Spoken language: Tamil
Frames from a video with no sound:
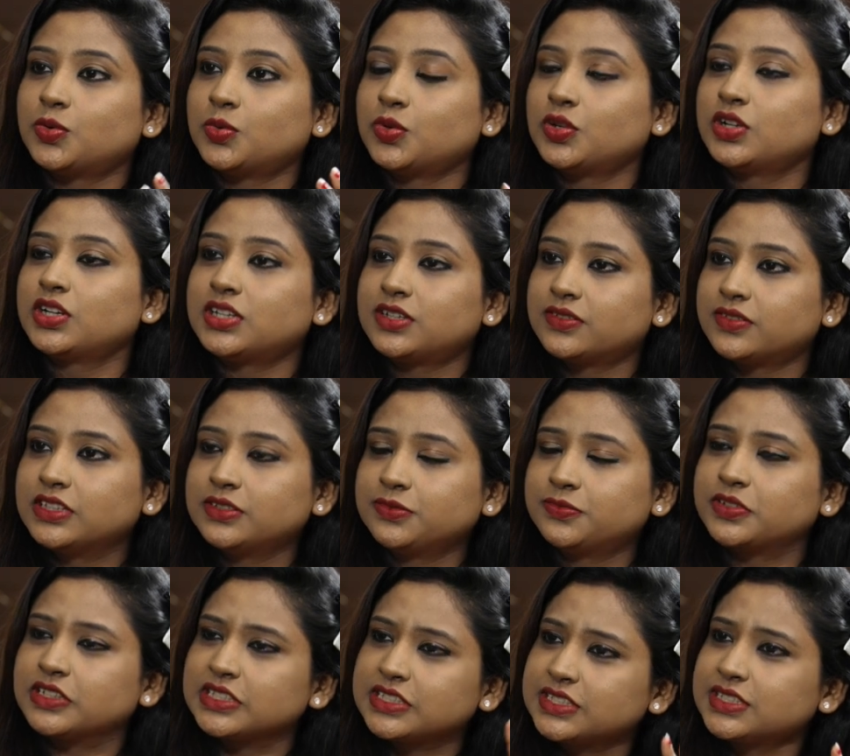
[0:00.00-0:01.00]
உங்களுக்கு வந்து
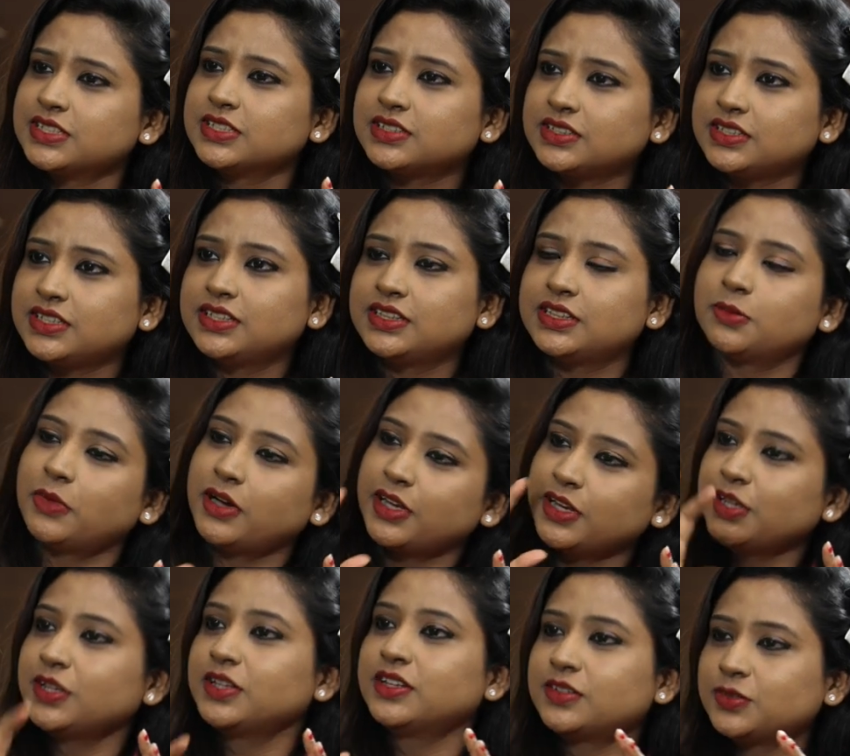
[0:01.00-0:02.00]
ஃபஸ்ட்டு இந்த
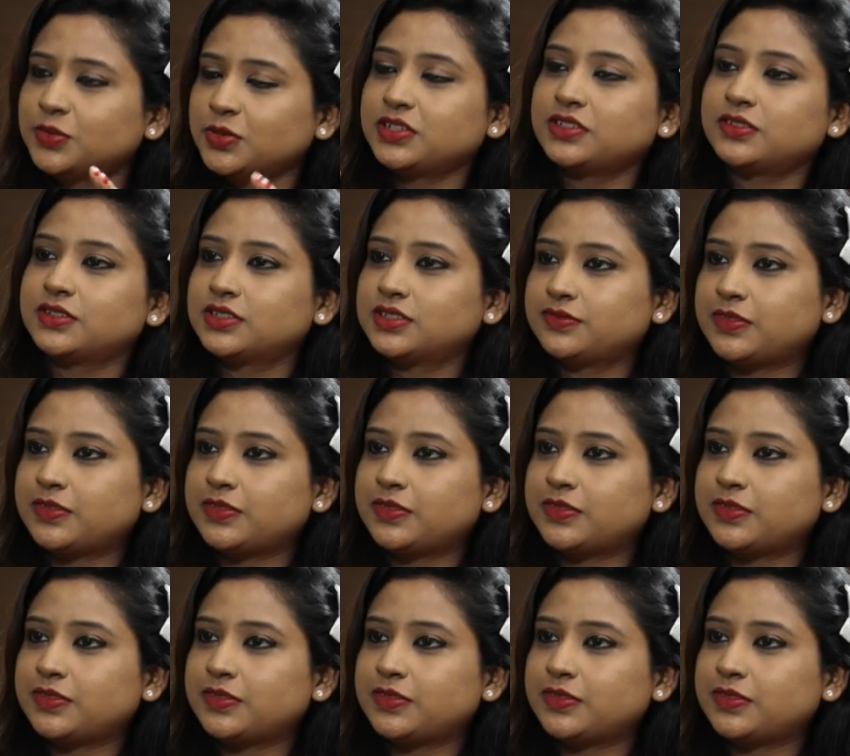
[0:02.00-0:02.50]
மாதிரி தான் ஒரு